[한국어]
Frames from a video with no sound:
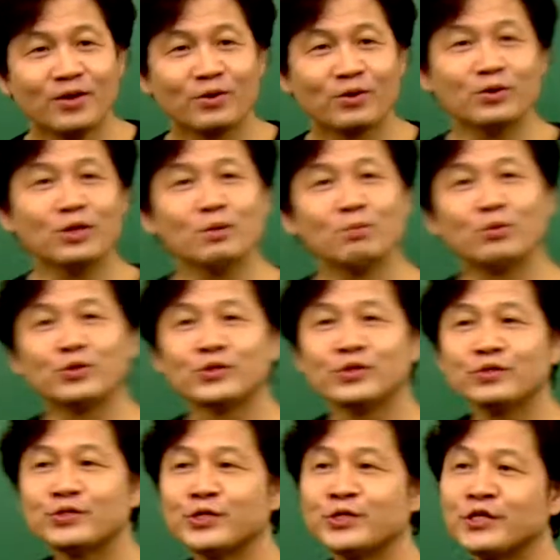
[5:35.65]
근데
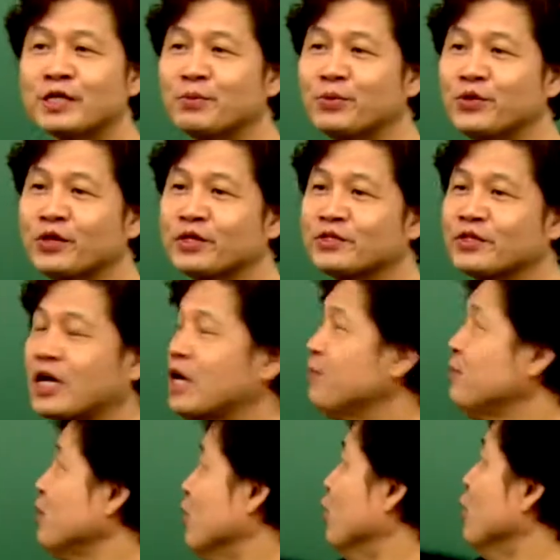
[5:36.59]
무슨 저녁에 보니까
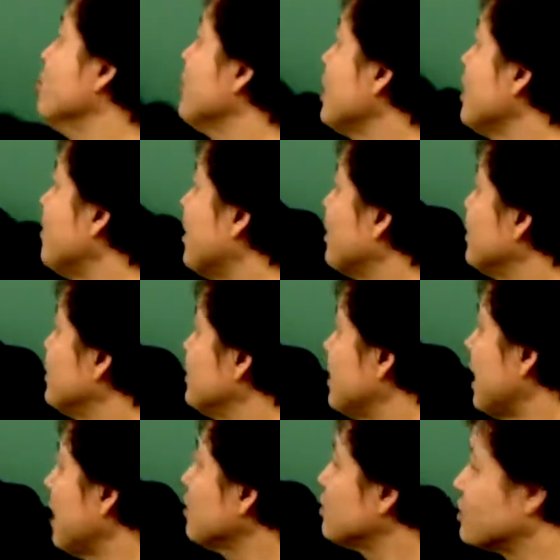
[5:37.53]
사람이 얼마나
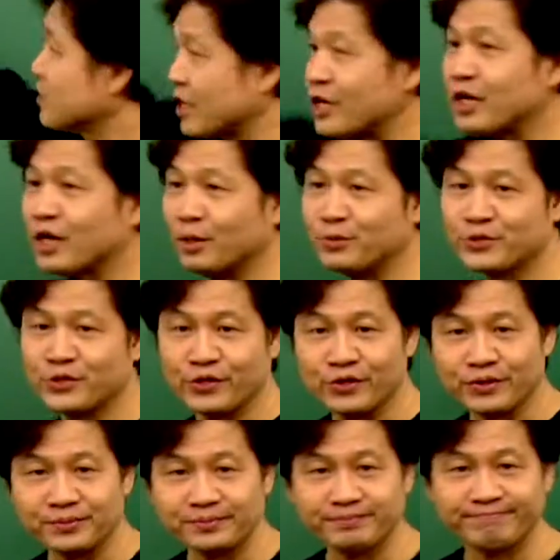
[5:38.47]
많은지 앉을 자리가
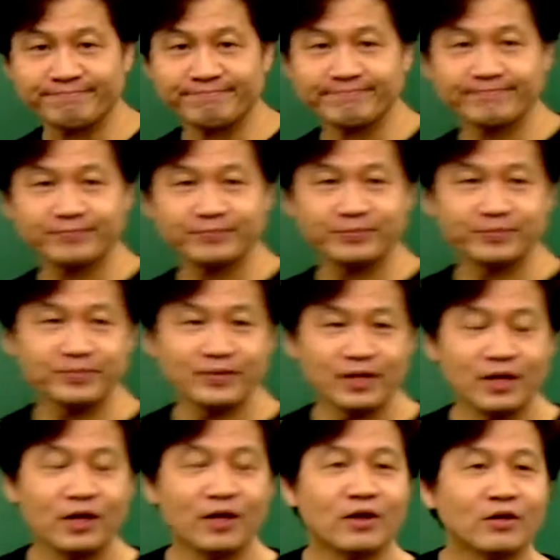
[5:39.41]
없어요. 음.
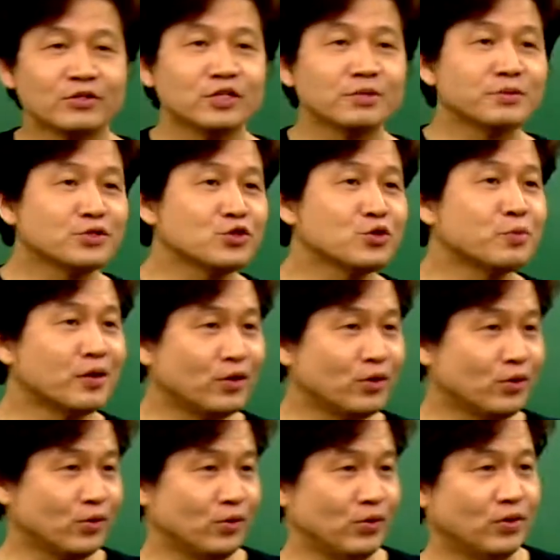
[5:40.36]
서비스도
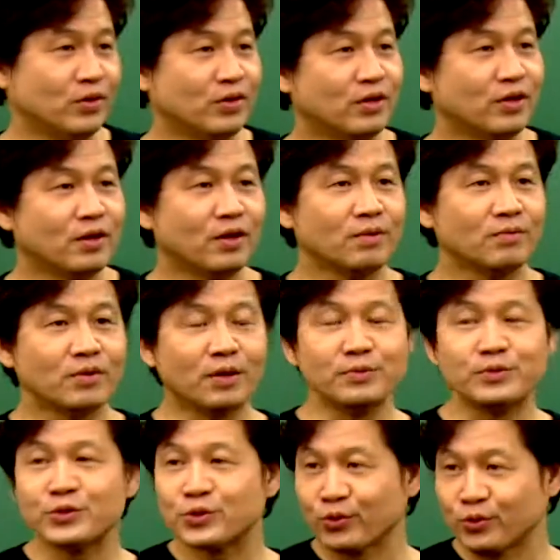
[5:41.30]
별로고요.
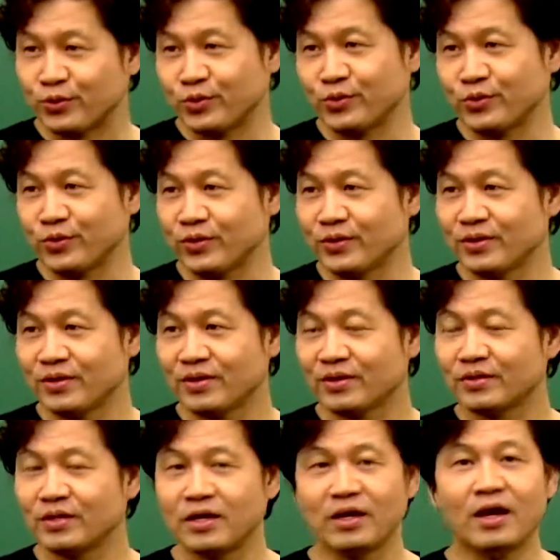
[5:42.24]
음식도 그렇고요.
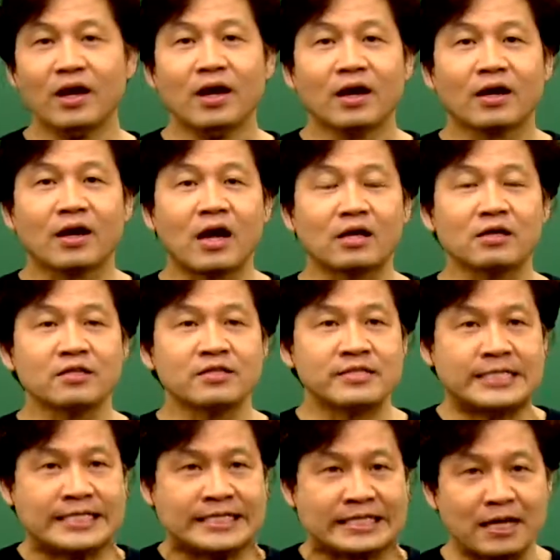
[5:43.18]
근데
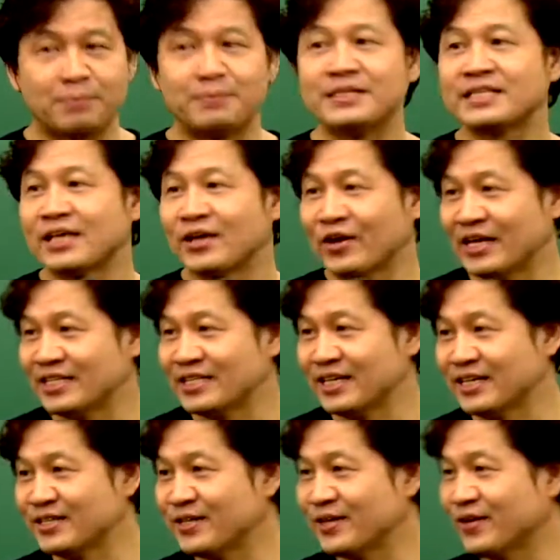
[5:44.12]
가격은 뒤따 비싸요.
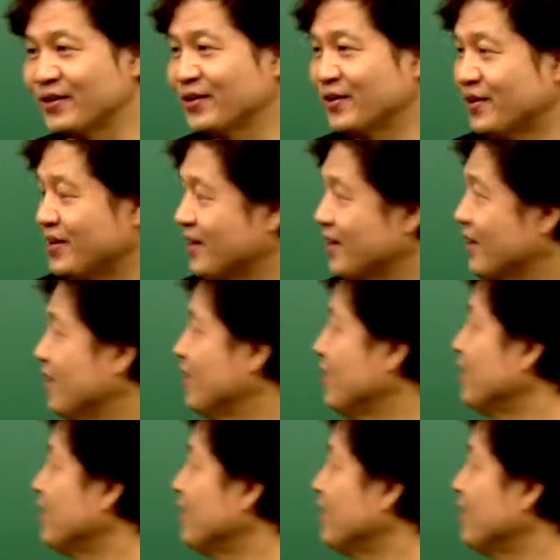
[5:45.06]
아시겠어요? 예.